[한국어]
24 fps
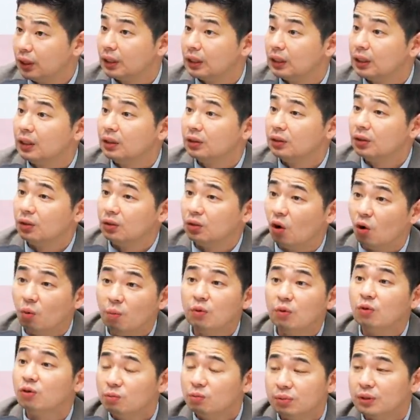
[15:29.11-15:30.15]
예, 그래서
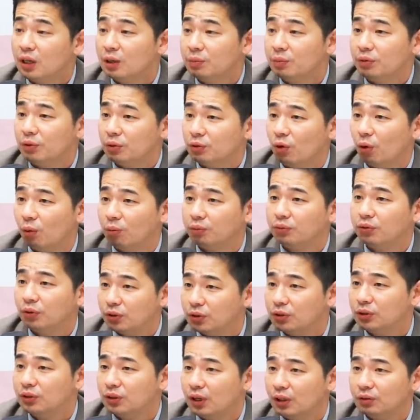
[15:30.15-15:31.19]
너무 흥분할 필요도 없어요. 아.
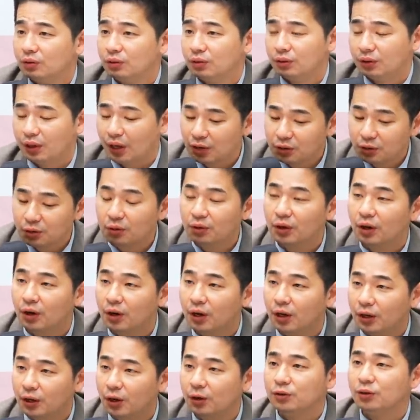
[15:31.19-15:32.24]
지금 같은 냉정과
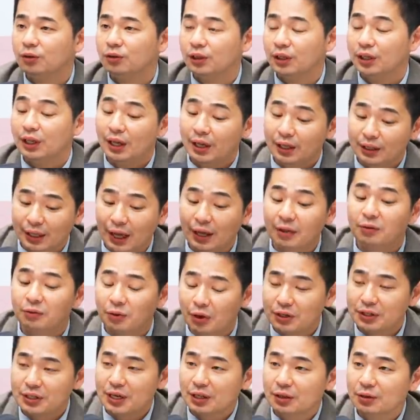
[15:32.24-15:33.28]
열정세 단
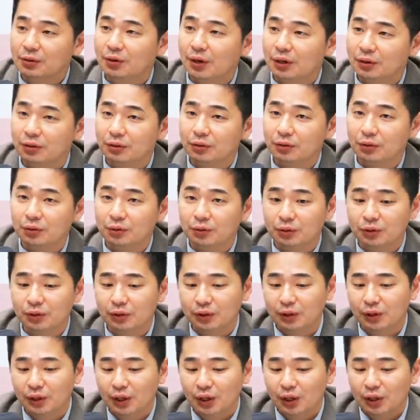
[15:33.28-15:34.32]
괜찮은 것 같은 경우는
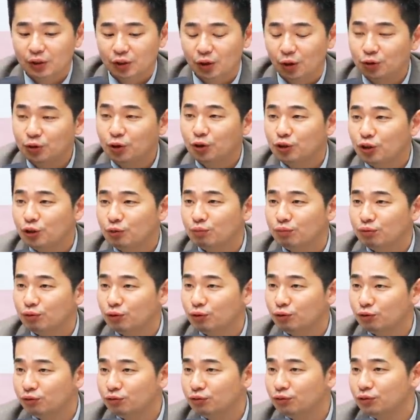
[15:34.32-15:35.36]
네. 전저점
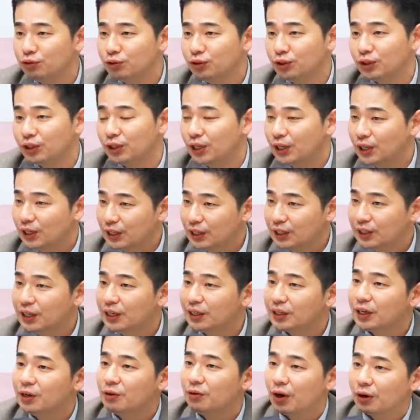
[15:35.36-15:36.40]
묵은 수준을 크게
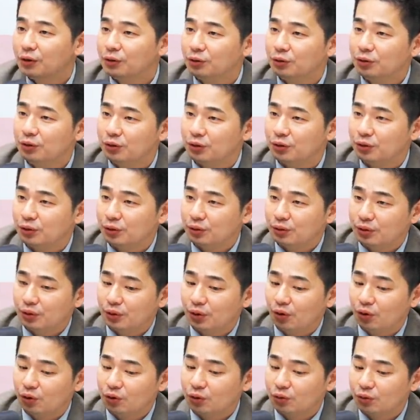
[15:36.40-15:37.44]
깰 확률은
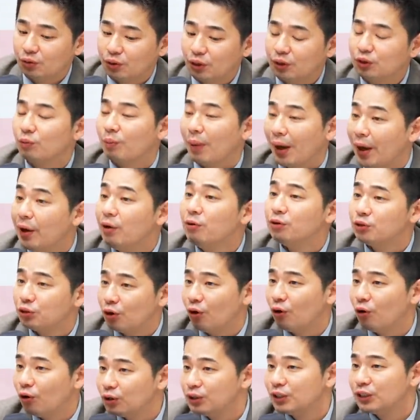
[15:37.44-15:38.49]
음. 그래도 매우
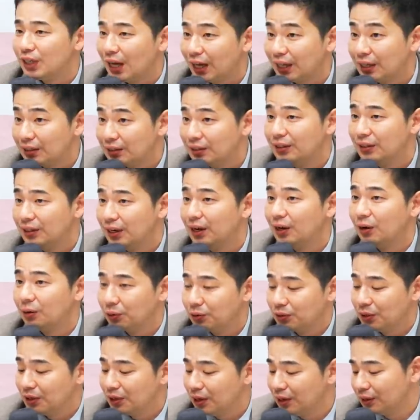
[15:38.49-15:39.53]
적어지지
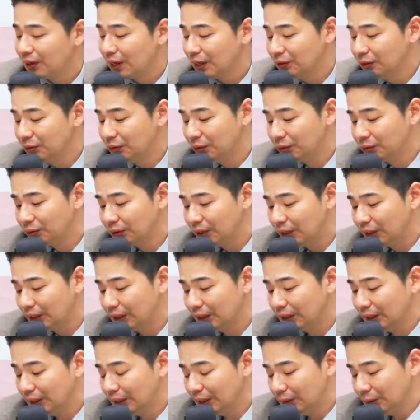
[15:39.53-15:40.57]
않았을까라고 생각을 하는 거고요.
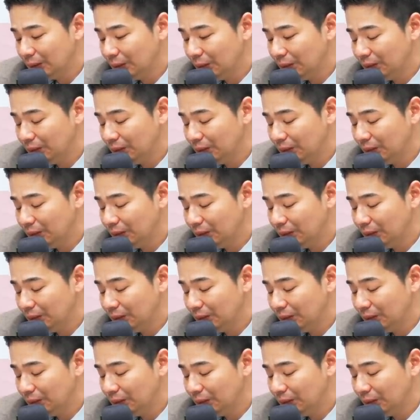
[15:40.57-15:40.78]
네네. 네.